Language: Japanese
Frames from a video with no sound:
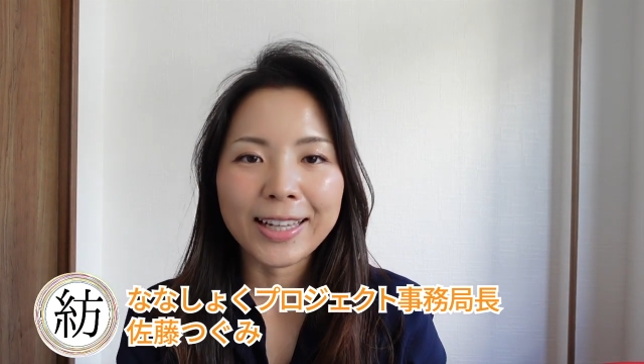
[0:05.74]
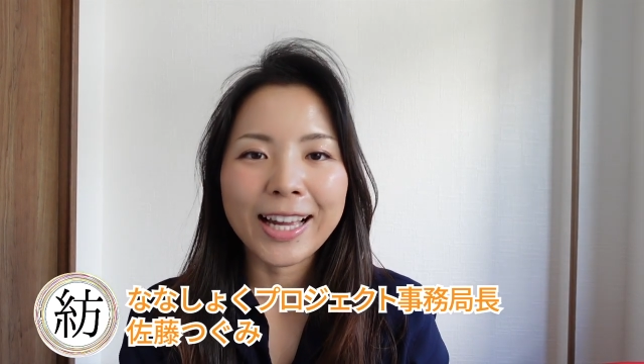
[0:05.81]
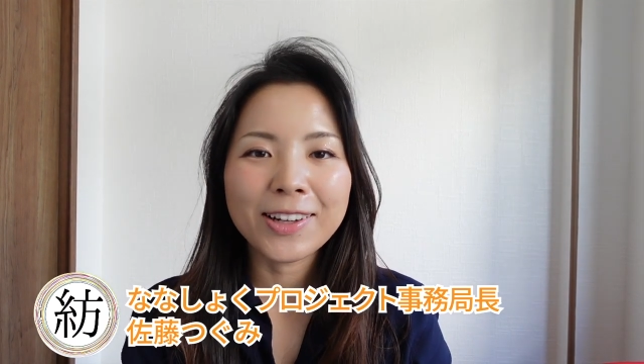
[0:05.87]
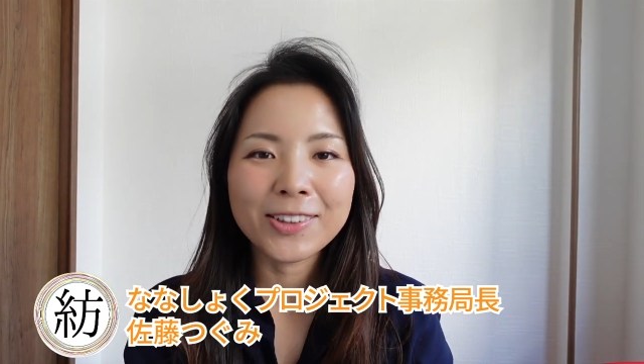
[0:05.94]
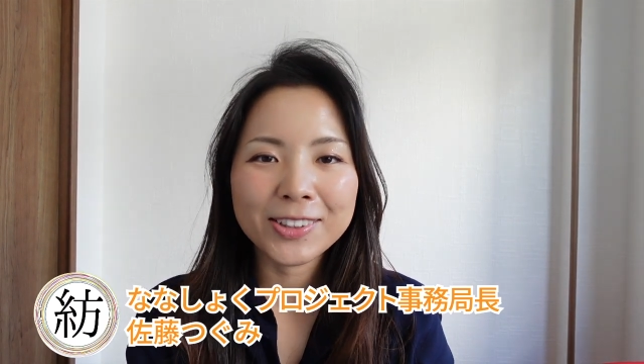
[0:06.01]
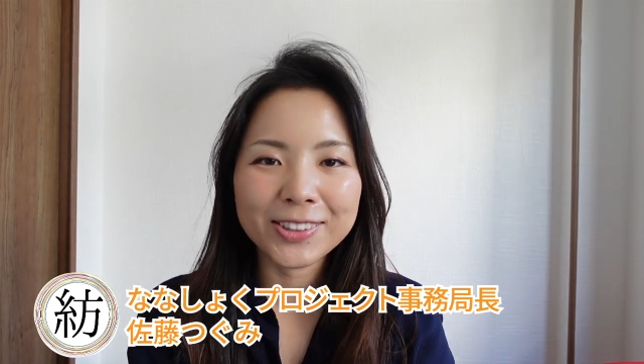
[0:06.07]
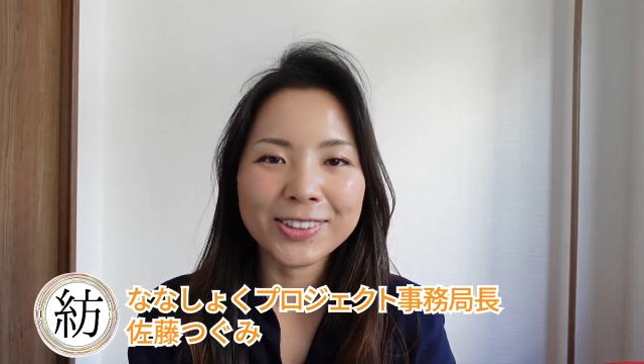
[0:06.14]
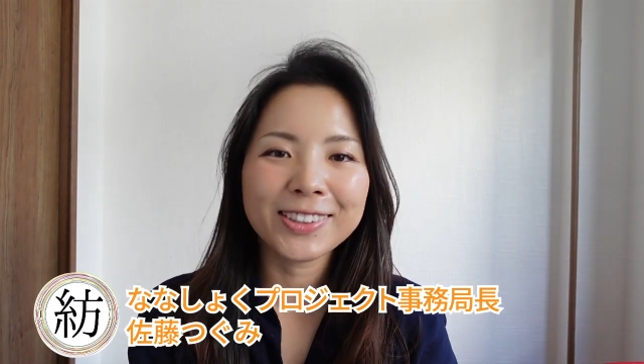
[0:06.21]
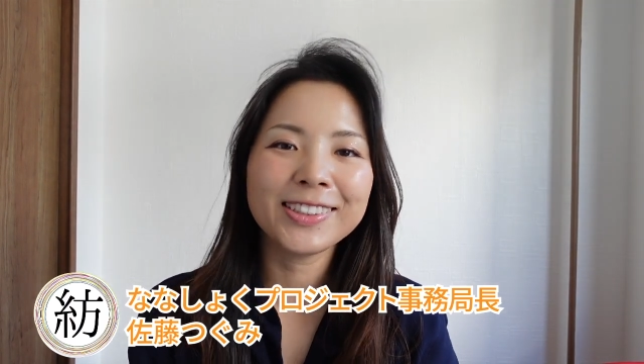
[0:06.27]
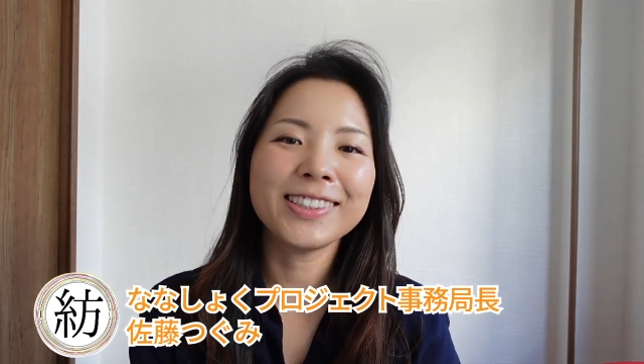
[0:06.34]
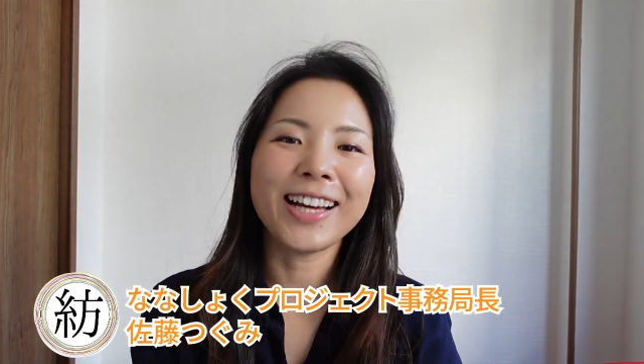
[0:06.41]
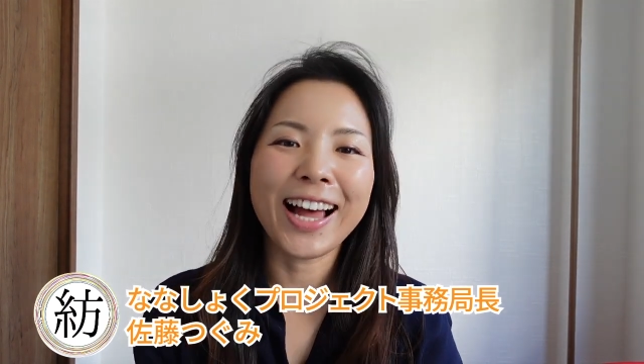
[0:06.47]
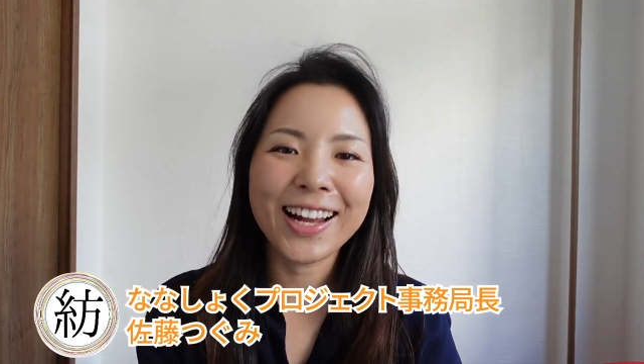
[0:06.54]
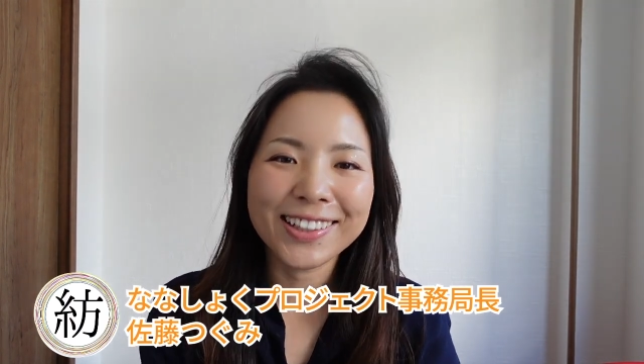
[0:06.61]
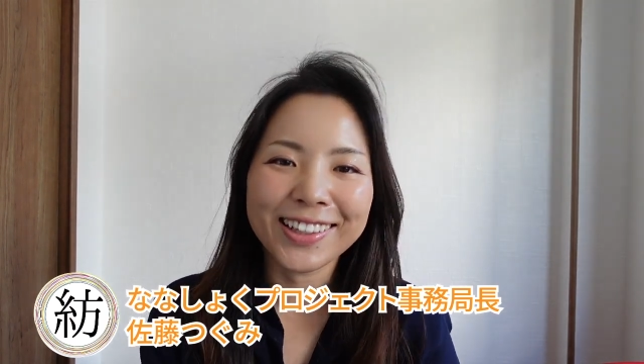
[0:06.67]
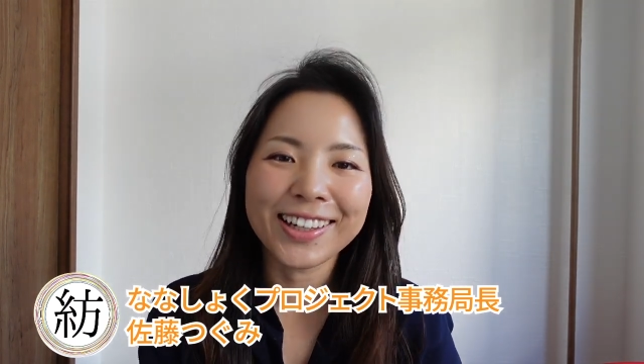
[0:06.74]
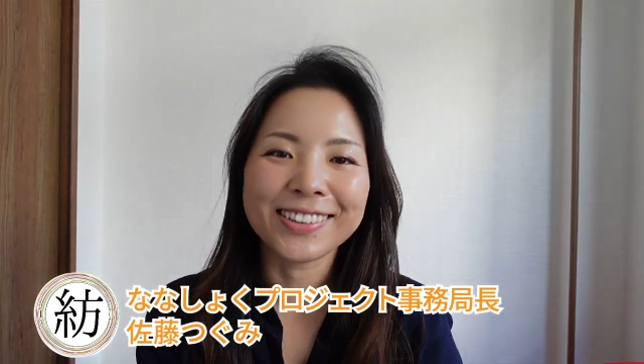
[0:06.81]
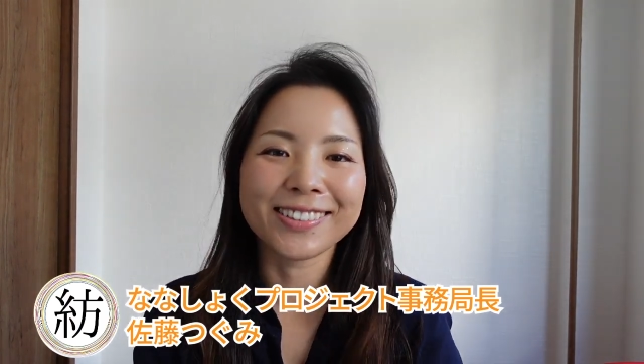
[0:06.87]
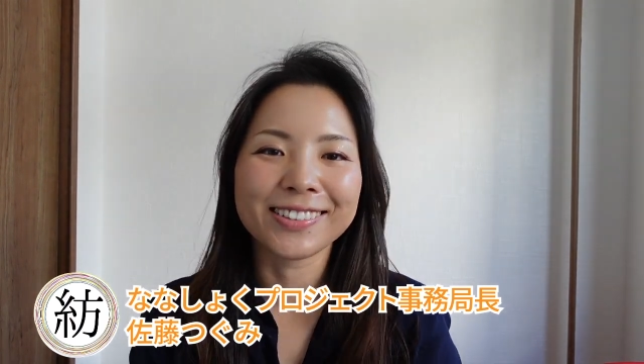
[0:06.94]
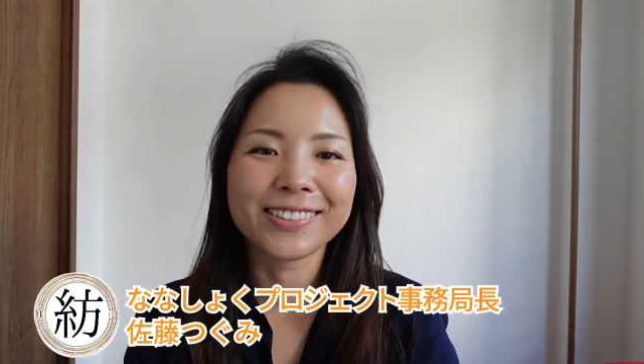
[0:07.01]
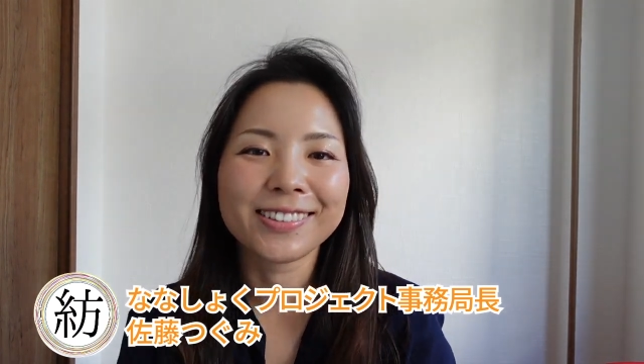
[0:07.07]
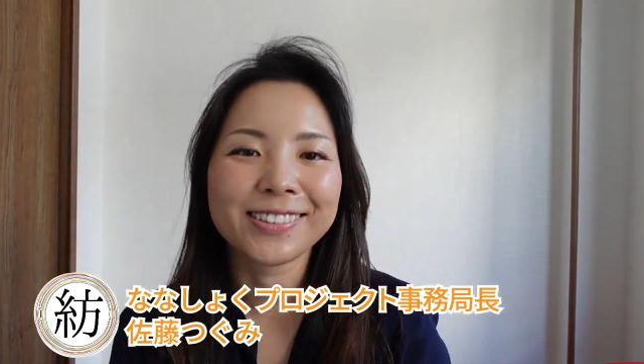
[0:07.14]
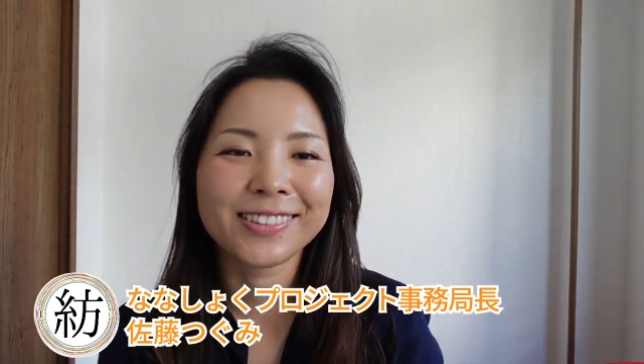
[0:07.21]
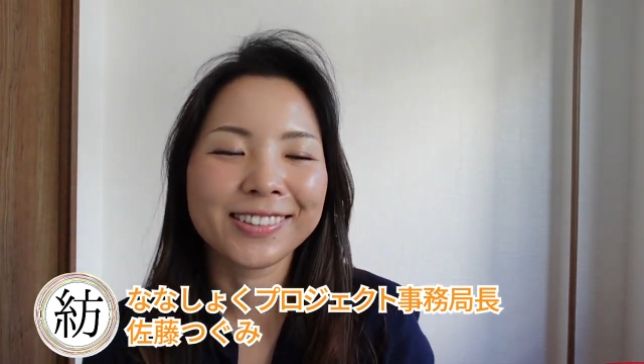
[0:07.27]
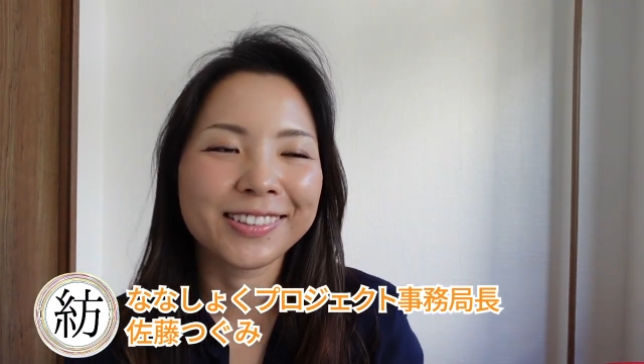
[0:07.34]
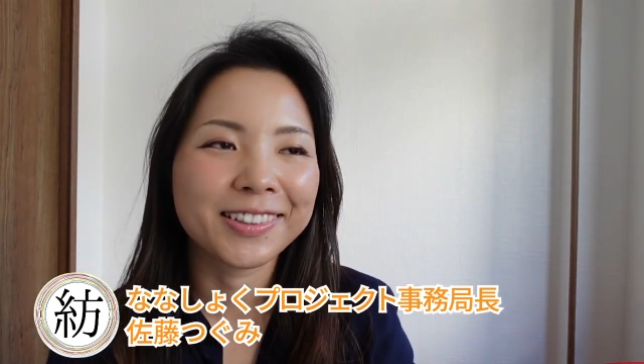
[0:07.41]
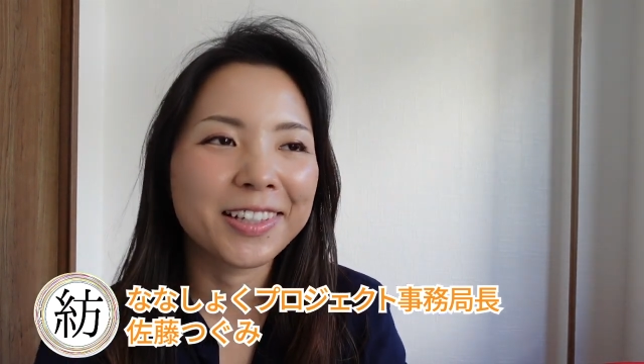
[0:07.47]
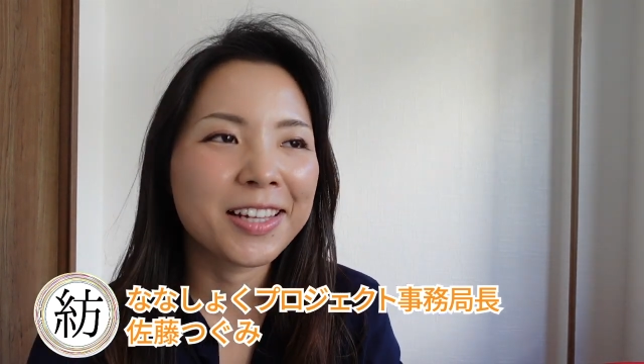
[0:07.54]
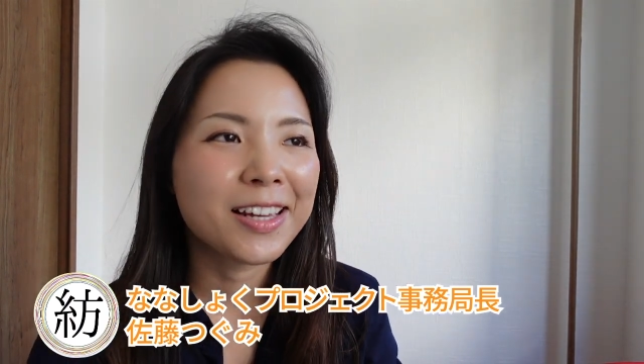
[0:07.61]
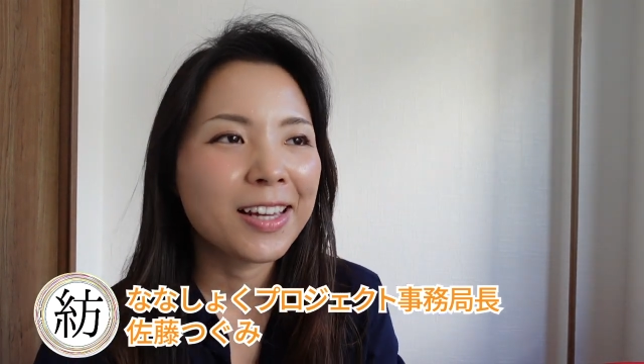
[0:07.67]
介護職あるある
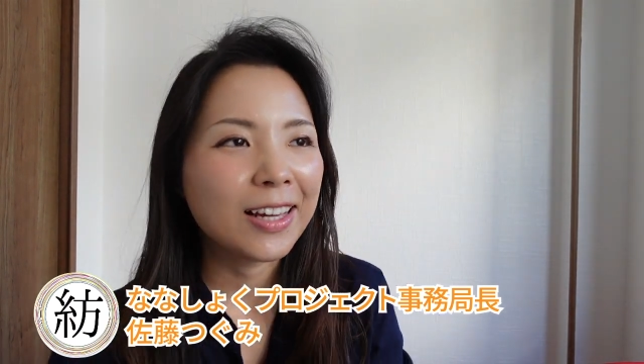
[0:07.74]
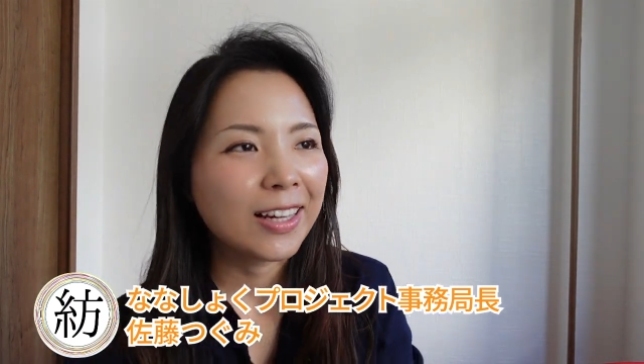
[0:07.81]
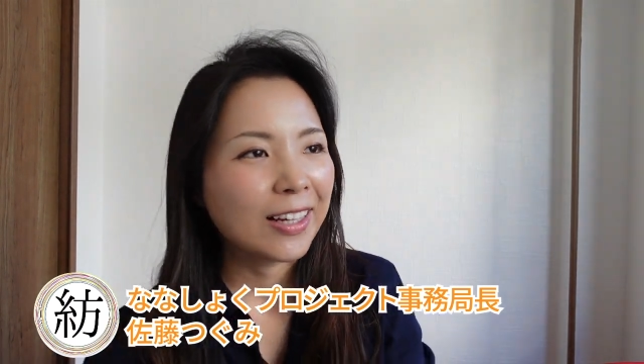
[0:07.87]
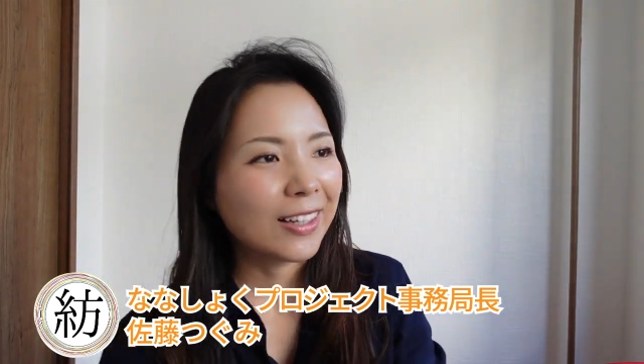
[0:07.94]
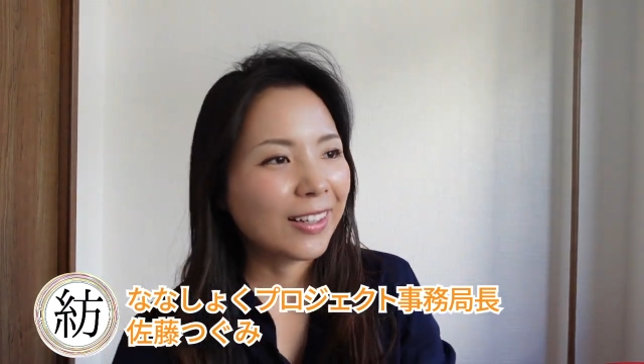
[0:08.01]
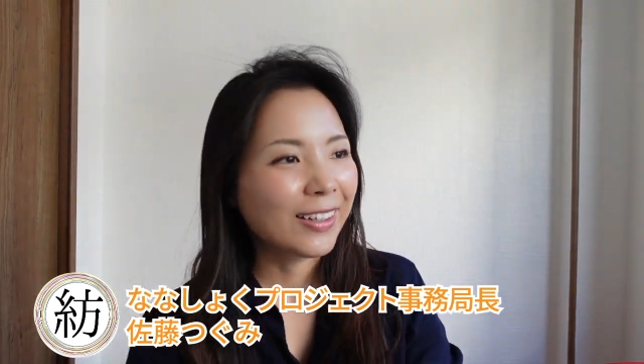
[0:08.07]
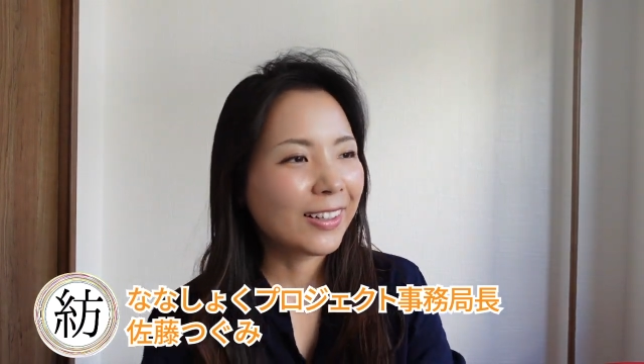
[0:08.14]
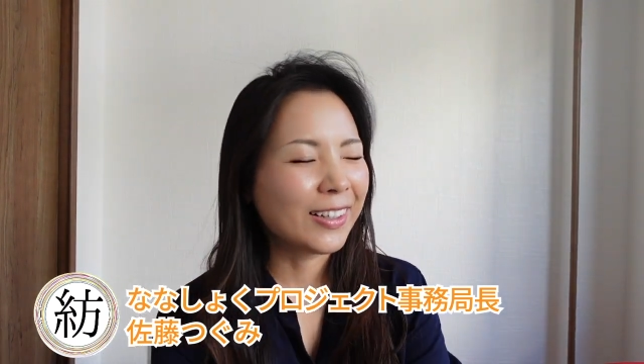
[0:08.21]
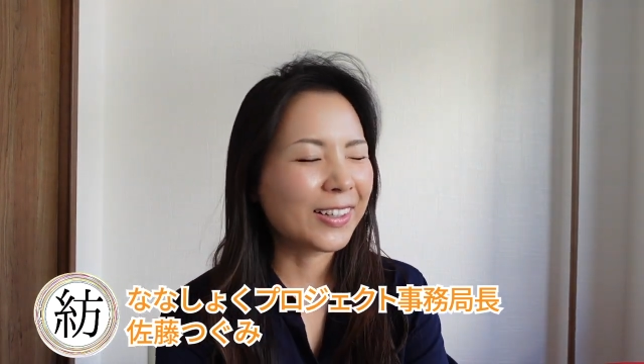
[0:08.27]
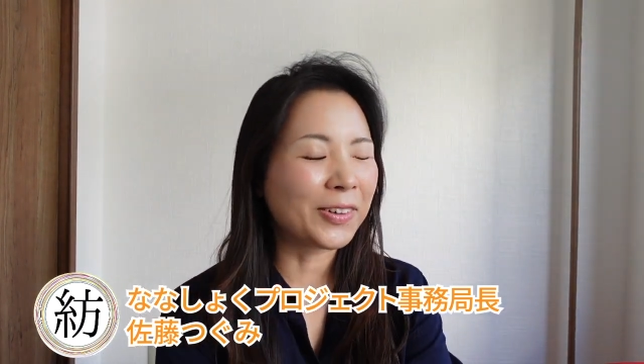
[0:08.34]
な